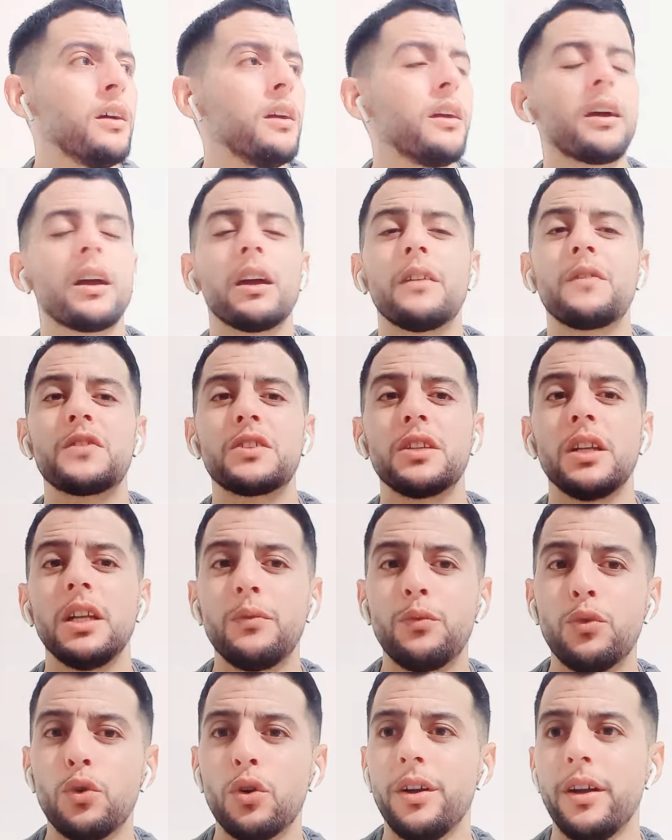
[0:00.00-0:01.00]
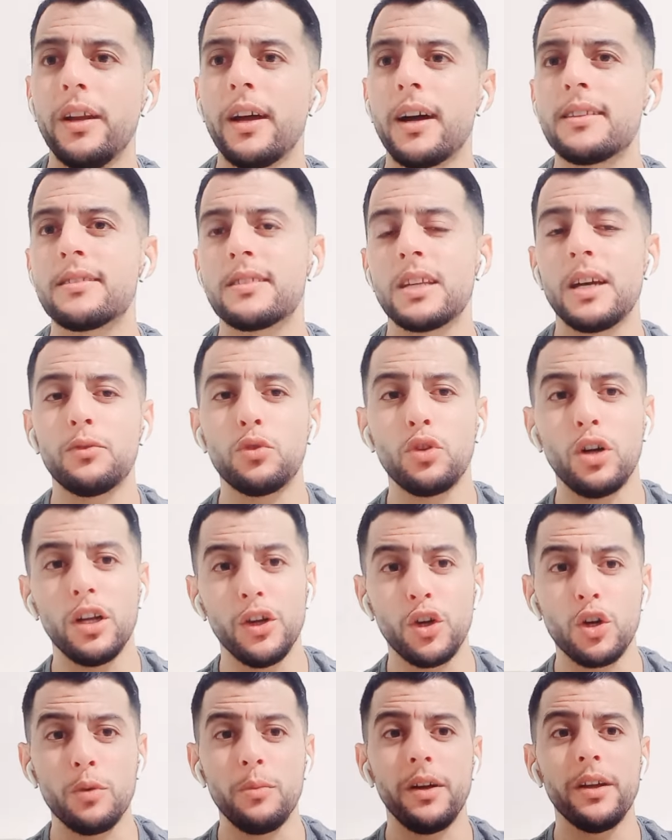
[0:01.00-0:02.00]
غير في التليفون حنا غنصيفطو
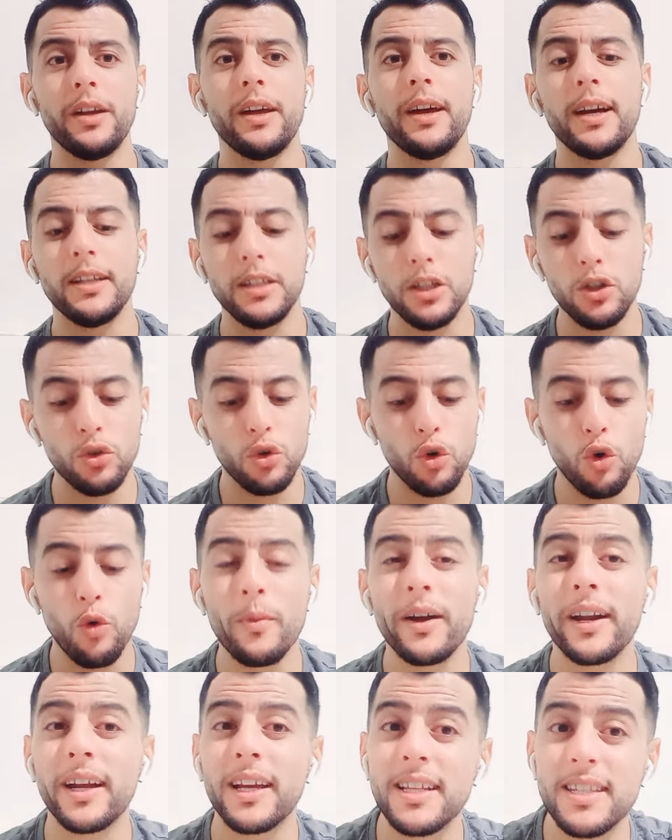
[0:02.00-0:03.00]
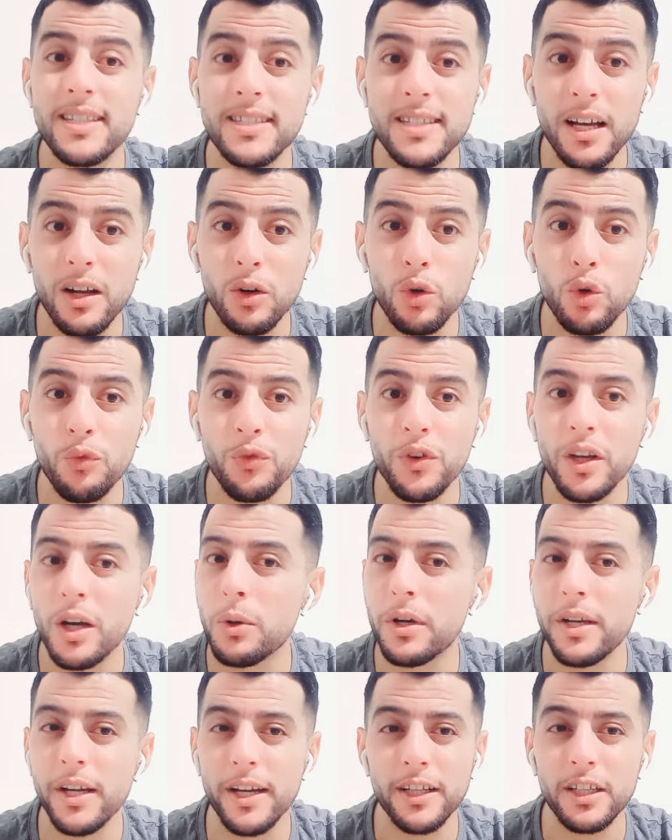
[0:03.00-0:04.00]
عليكم حنا هادي وهما راه كيستغلوا فيها
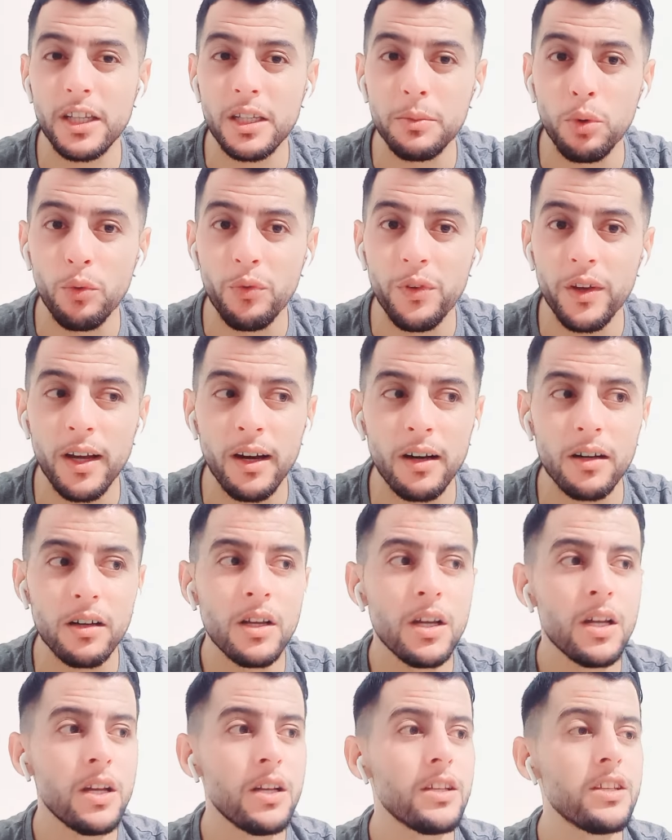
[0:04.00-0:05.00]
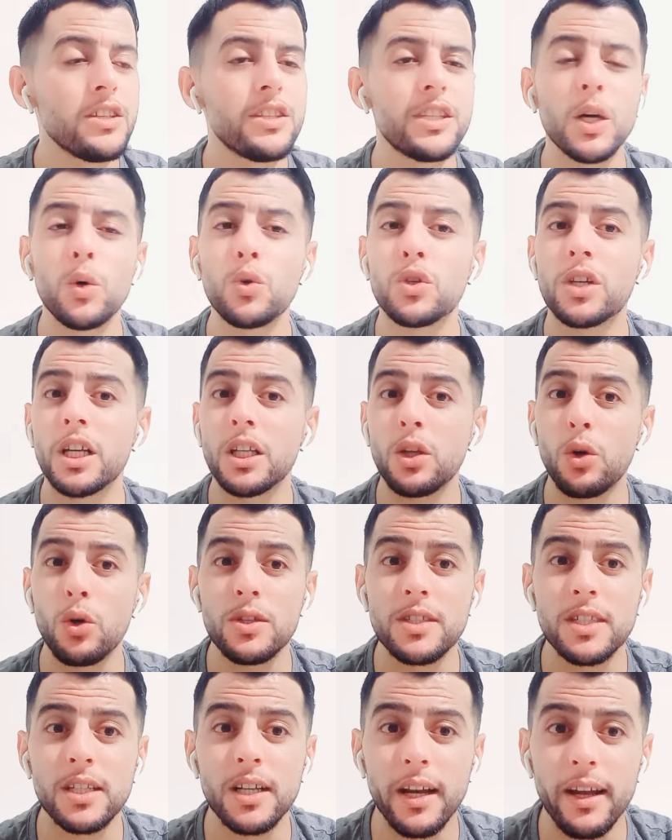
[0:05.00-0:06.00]
وكيعذبوا فيها الزوج كيدخل
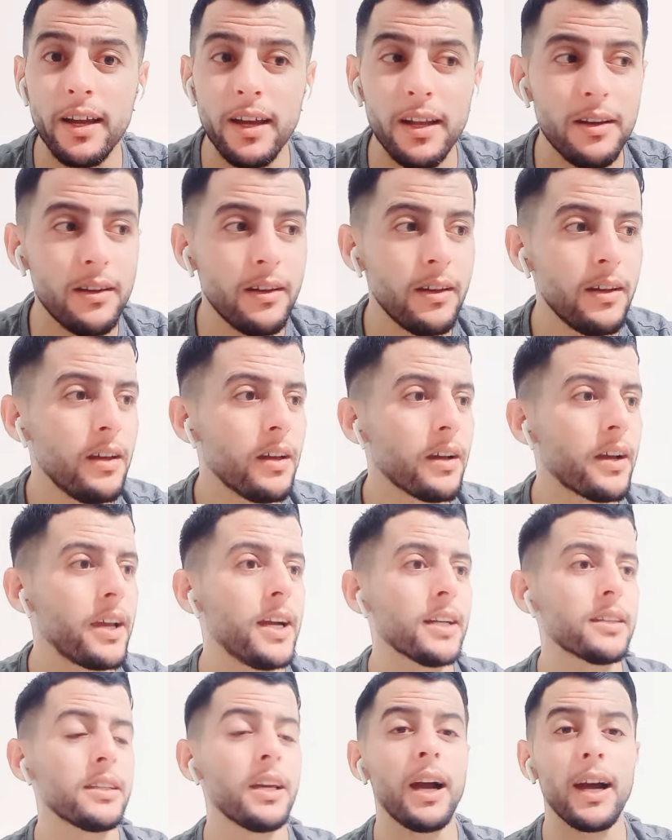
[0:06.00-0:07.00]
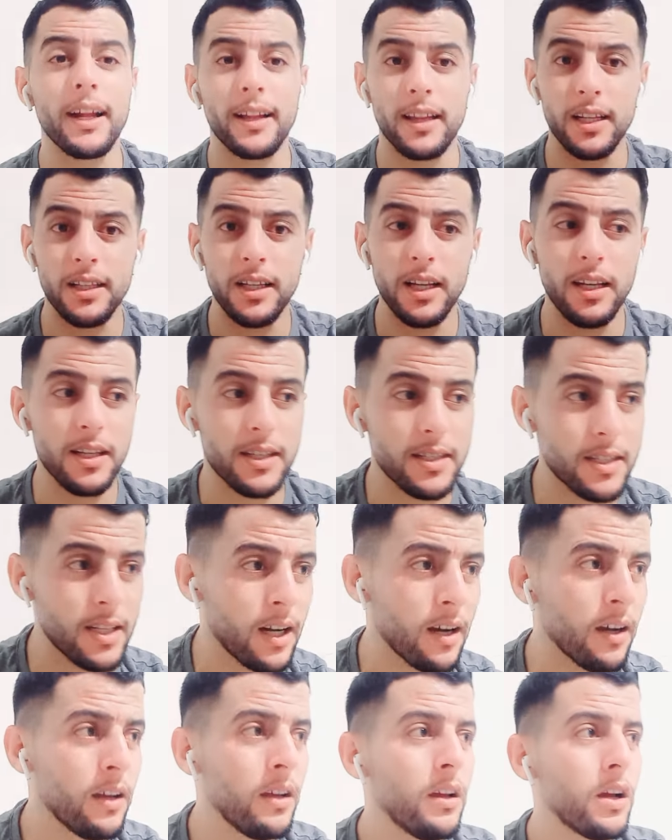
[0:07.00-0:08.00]
سكران كيعطيها قتله ديال
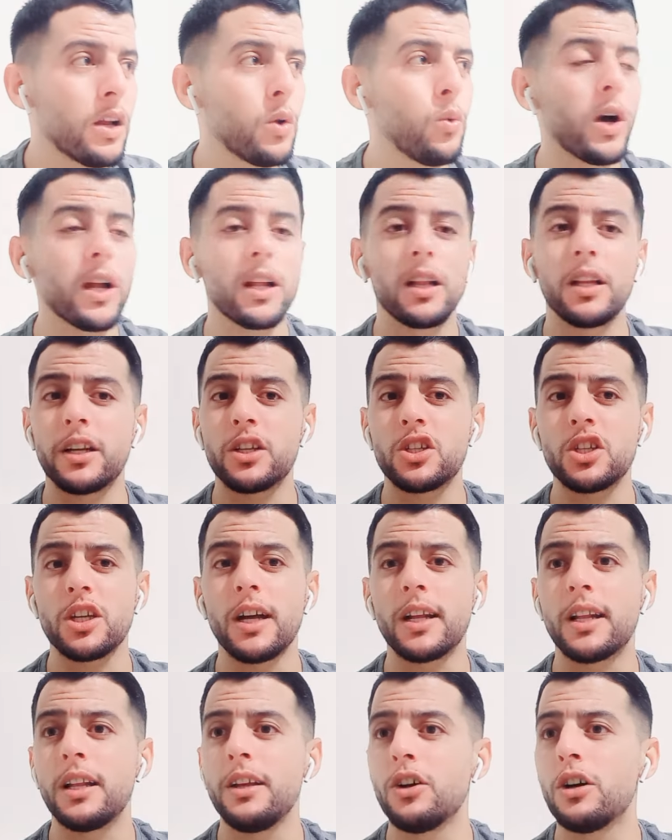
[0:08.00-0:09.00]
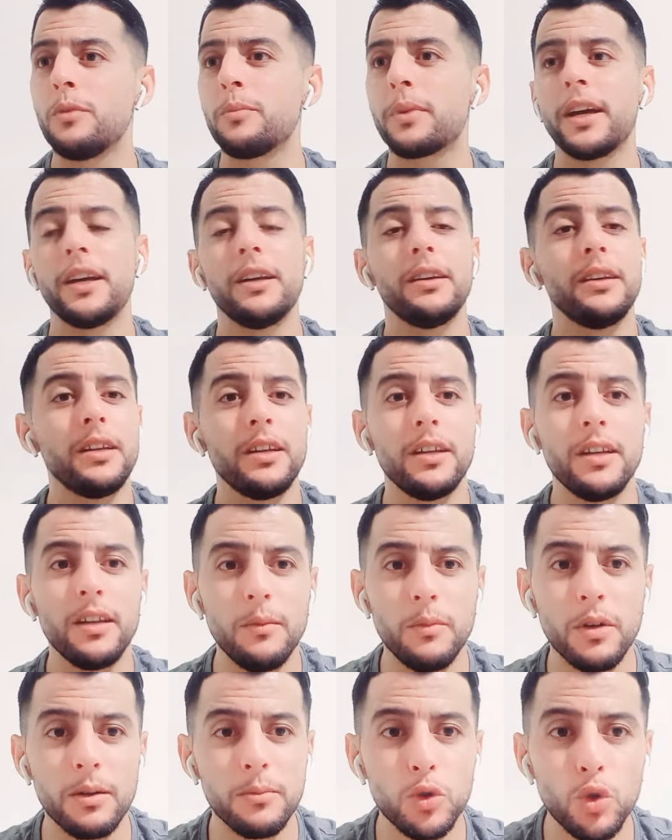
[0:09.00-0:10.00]
العصا الوقت اللي رشقات ليهم
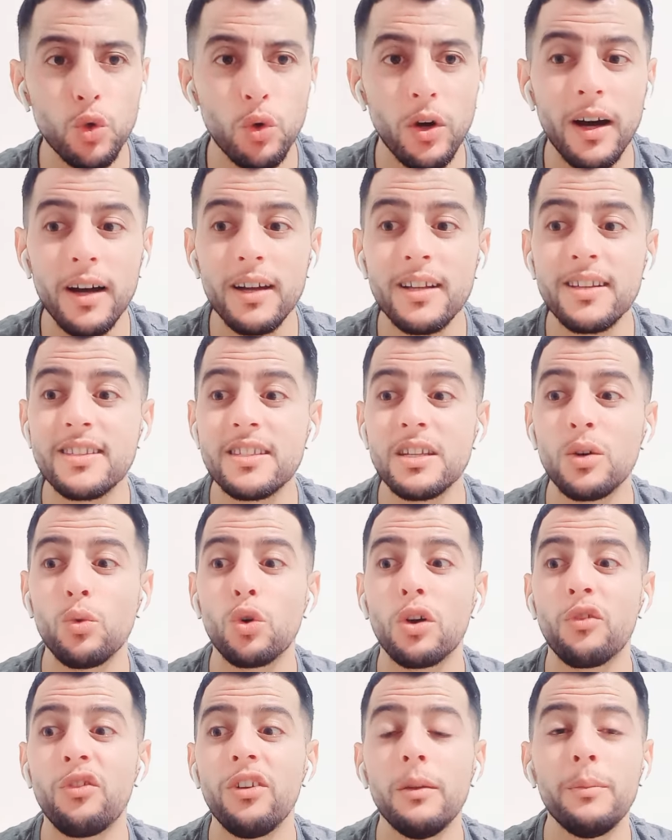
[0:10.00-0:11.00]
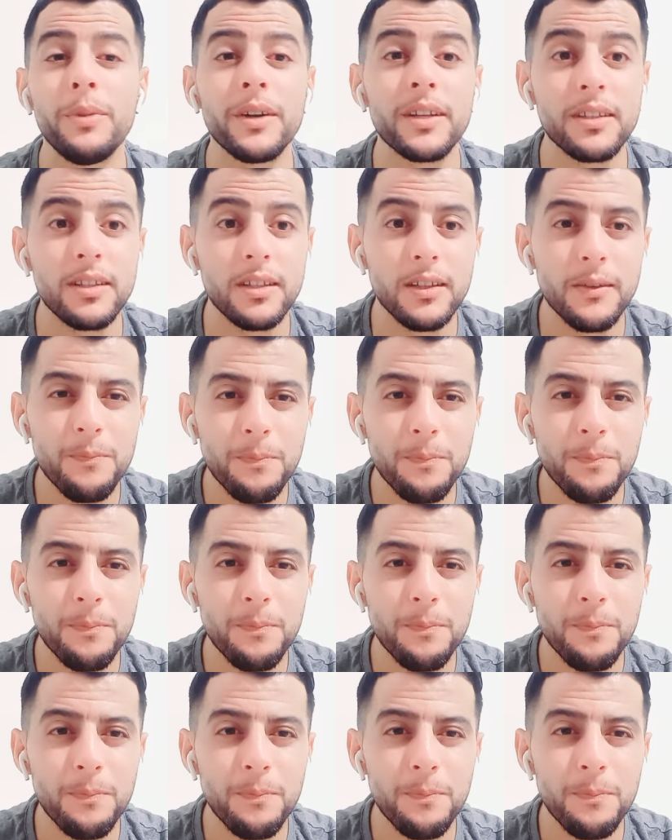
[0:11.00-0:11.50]
كيممدوها تصوروا في البرد